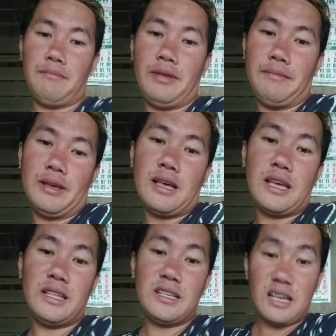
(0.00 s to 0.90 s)
May mga
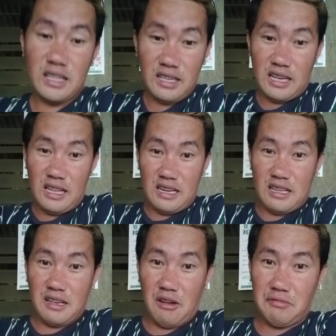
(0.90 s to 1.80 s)
kagid-kagid nga lang
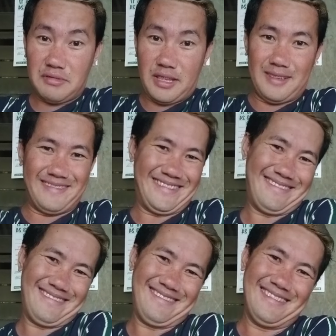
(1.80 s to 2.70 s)
na kaunti.
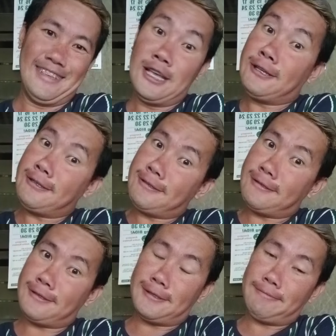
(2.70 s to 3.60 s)

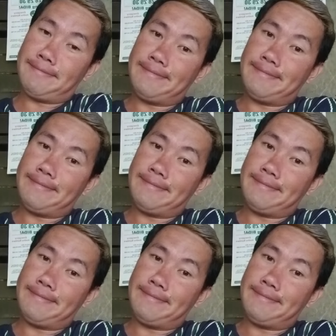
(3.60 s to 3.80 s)
Yung,